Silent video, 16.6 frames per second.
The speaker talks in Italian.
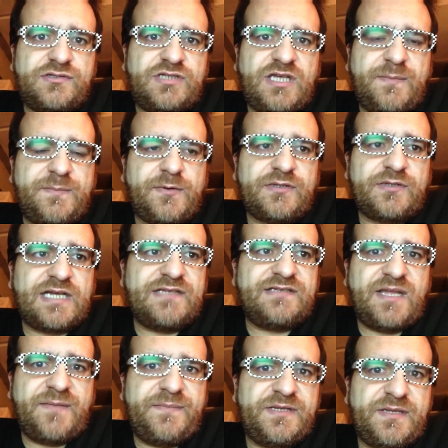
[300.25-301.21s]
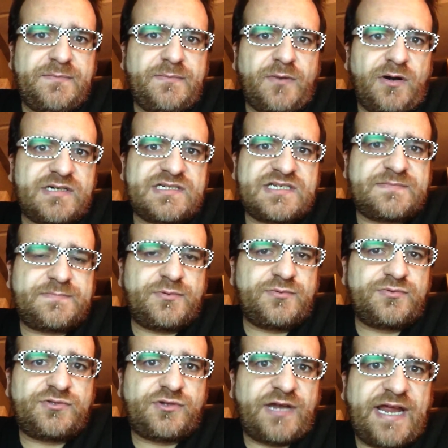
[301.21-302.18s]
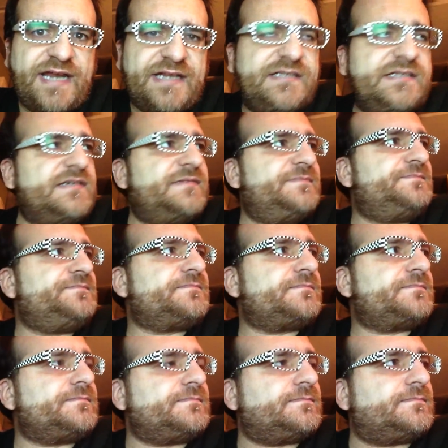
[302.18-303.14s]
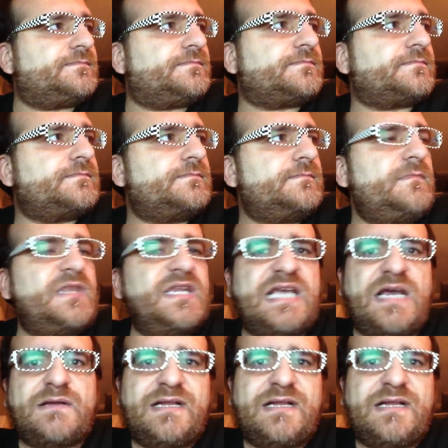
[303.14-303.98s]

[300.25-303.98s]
tipo dai tempi di box.net, che è